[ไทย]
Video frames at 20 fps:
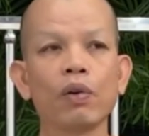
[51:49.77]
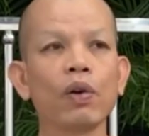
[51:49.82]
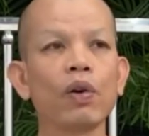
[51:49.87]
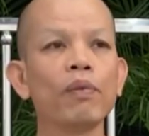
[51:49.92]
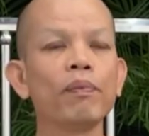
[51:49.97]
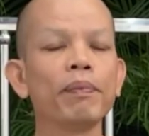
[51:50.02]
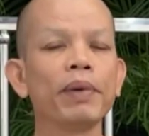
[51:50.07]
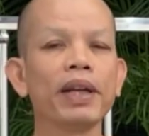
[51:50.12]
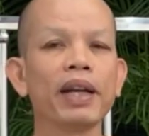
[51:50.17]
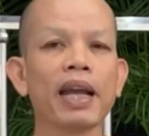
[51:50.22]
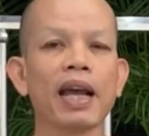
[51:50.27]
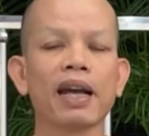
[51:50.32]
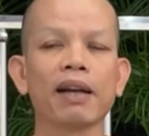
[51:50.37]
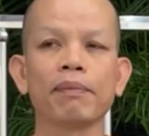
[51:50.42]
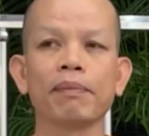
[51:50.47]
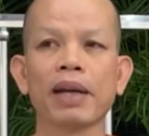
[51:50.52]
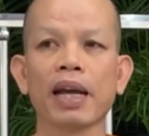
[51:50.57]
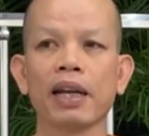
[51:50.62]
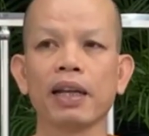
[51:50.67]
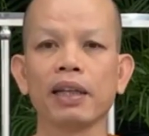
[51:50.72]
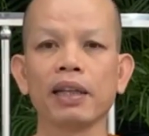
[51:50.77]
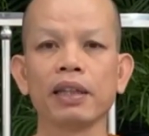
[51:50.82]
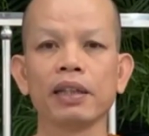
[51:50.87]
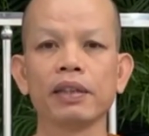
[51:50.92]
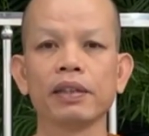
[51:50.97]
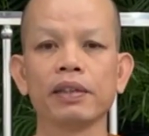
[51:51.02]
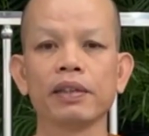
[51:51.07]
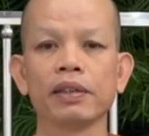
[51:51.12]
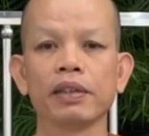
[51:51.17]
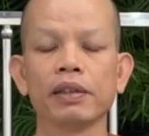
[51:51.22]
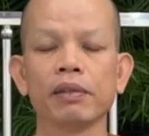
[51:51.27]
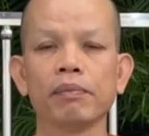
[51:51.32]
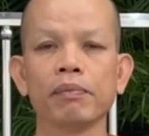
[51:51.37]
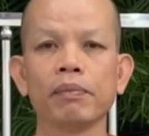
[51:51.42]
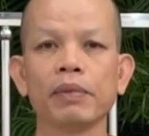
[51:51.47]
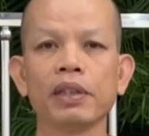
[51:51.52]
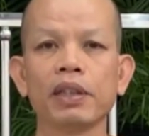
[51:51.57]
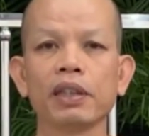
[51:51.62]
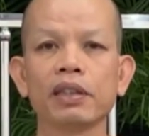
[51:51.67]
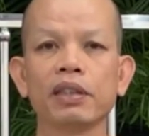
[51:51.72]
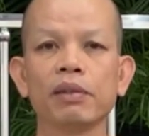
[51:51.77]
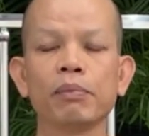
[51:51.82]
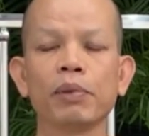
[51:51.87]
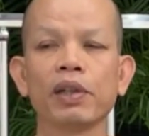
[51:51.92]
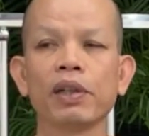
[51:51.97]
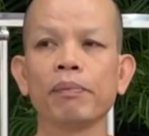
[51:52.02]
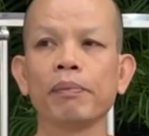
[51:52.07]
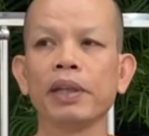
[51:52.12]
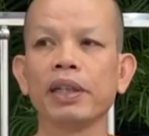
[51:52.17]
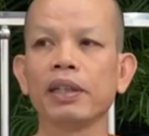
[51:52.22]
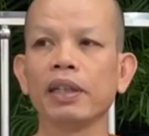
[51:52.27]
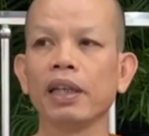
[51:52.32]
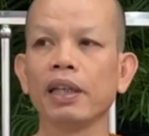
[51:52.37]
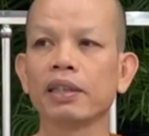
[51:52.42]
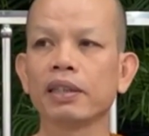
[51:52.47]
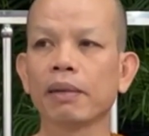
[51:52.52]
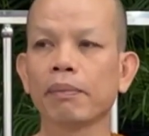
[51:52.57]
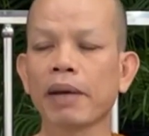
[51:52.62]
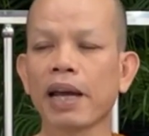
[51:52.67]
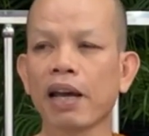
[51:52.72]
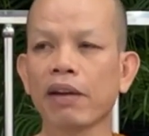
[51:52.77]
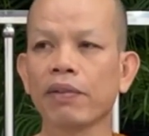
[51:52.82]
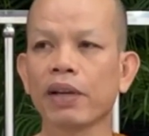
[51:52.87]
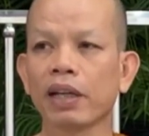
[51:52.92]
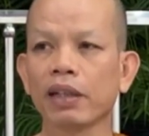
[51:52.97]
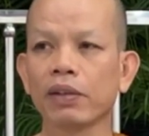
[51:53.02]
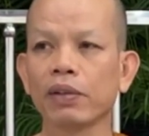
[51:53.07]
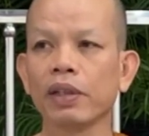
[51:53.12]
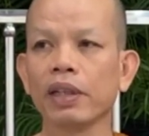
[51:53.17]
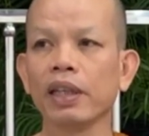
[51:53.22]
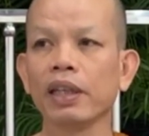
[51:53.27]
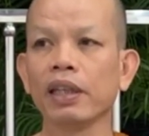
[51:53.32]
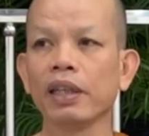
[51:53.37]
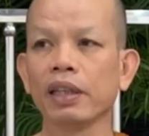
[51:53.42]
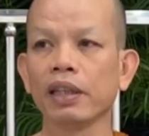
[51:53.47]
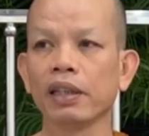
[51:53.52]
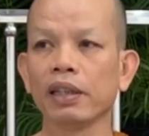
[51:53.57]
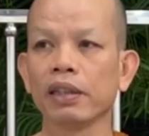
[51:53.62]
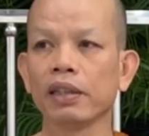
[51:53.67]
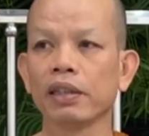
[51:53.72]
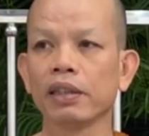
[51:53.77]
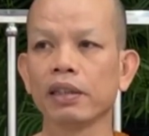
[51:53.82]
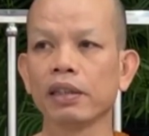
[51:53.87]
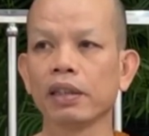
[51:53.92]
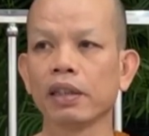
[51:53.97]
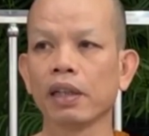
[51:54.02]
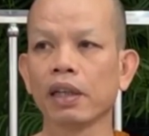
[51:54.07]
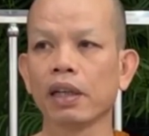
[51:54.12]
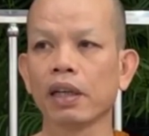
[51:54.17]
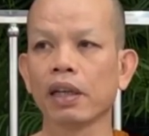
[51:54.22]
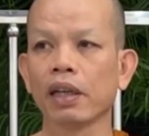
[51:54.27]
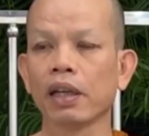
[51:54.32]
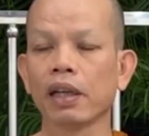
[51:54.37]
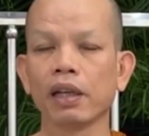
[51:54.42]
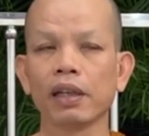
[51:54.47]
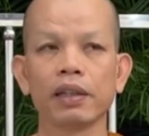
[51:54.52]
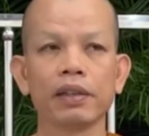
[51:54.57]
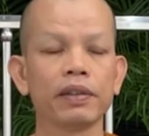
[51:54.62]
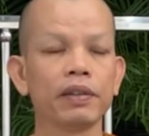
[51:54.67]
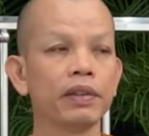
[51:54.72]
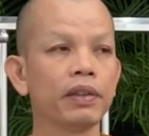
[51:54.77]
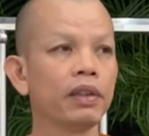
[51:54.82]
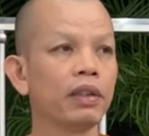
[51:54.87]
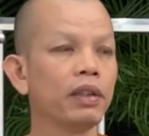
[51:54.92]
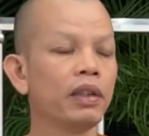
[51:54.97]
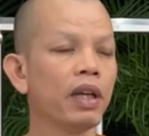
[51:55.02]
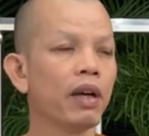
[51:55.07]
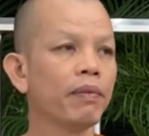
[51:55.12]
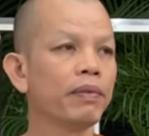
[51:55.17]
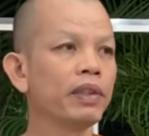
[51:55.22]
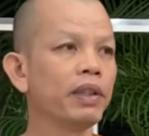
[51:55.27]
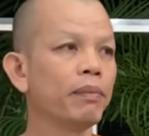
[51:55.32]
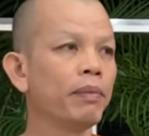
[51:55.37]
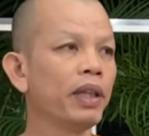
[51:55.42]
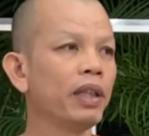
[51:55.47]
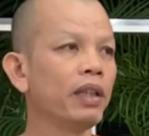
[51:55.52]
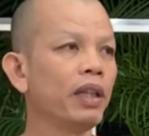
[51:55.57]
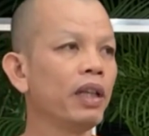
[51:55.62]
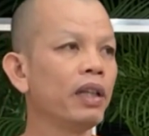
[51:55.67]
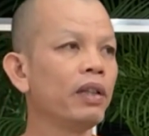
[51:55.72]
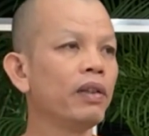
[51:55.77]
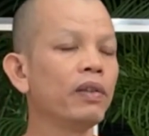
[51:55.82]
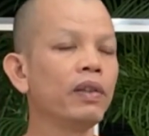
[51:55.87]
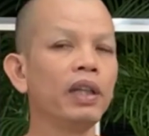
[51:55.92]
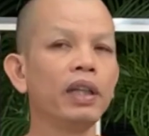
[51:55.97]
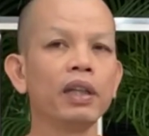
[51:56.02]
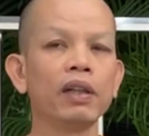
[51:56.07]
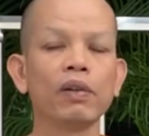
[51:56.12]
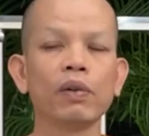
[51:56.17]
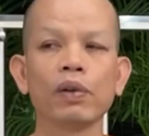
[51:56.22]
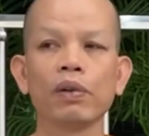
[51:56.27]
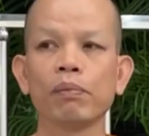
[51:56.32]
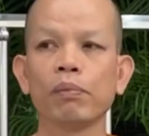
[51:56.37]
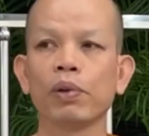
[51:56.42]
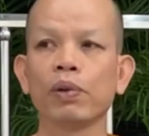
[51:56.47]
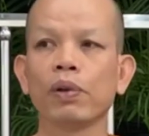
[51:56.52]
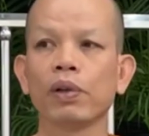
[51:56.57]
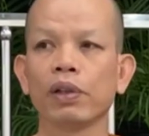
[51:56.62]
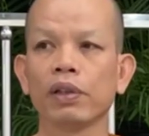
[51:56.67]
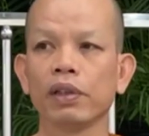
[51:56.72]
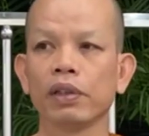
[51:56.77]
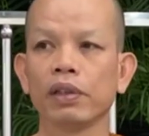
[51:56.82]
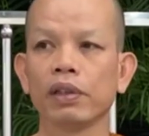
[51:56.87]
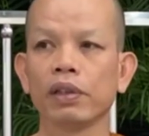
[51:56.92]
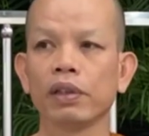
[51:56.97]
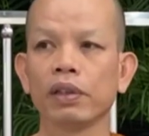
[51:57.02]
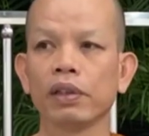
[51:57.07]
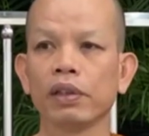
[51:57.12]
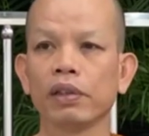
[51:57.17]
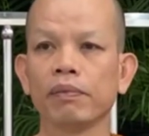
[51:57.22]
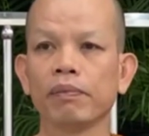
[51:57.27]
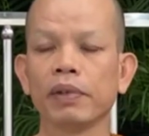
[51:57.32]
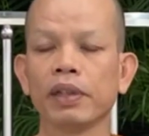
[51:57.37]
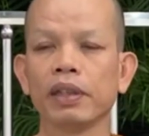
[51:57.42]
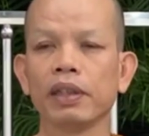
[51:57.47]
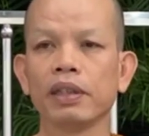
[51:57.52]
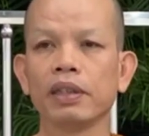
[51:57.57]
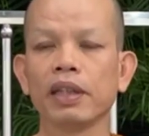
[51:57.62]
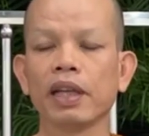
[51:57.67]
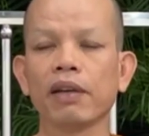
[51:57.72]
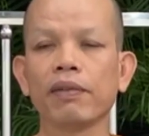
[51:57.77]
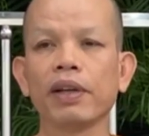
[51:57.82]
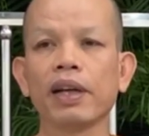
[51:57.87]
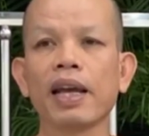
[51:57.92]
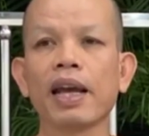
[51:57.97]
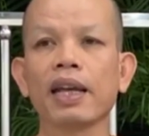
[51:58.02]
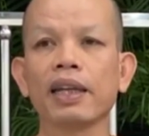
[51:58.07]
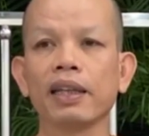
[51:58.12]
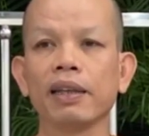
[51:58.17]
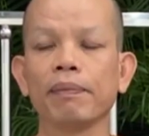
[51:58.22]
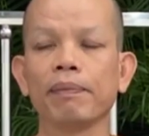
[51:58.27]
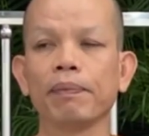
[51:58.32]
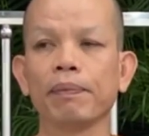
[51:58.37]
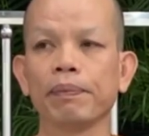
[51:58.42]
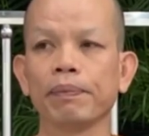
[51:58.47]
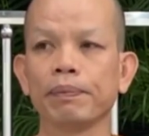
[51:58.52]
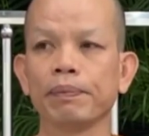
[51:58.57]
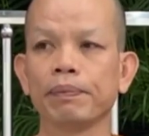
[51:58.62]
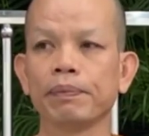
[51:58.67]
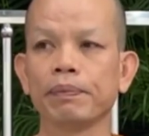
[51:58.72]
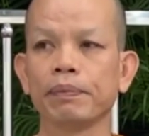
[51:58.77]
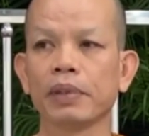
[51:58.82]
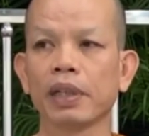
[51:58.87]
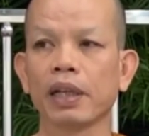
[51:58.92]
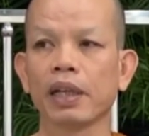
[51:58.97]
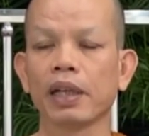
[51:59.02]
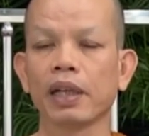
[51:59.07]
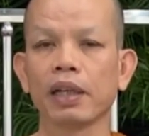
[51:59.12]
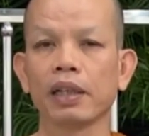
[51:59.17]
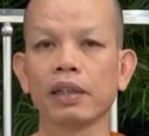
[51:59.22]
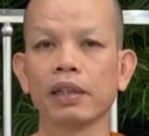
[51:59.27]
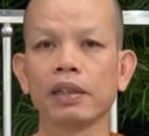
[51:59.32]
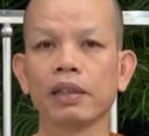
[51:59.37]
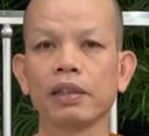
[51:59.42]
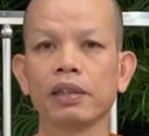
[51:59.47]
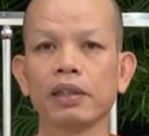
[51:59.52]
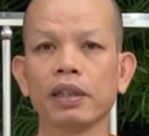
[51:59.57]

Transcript: ก็เอาล้มเป็นหลักบานมันจังสิบ่ได้ไปติดสภาพะตัวนี้อ่าเดี๋ยวมันสิไปติดอยู่หนีโดนโพดมันสิเสียเวลาทิมอ่า